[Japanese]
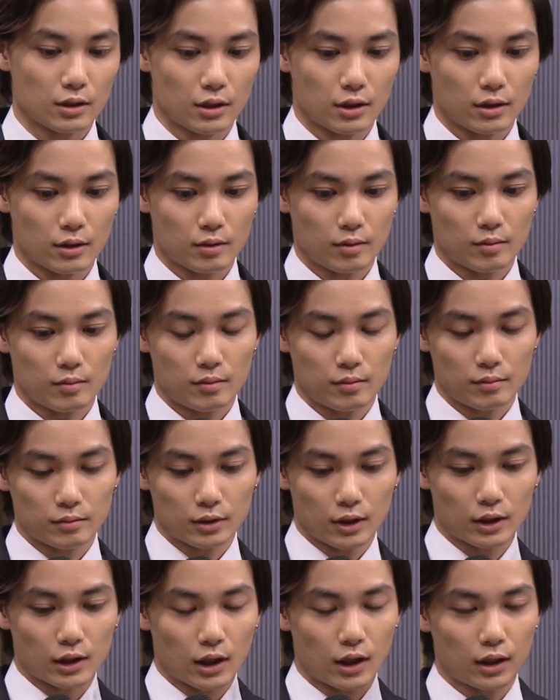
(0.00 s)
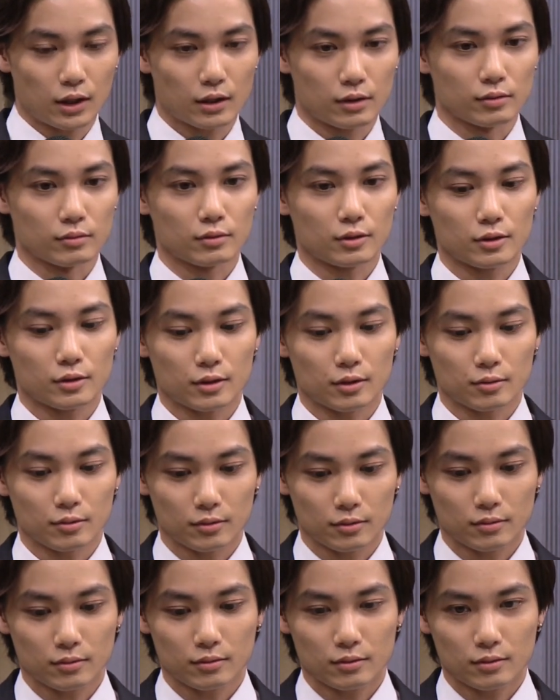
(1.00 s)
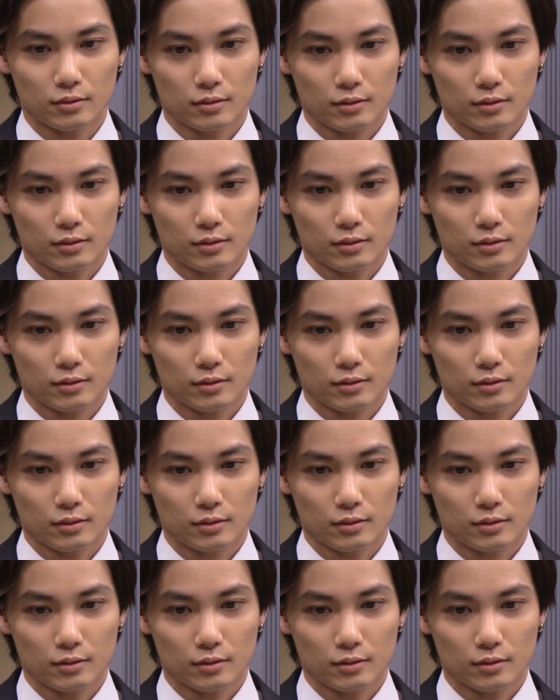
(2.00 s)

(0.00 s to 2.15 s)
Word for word: んに叩かれるんですけど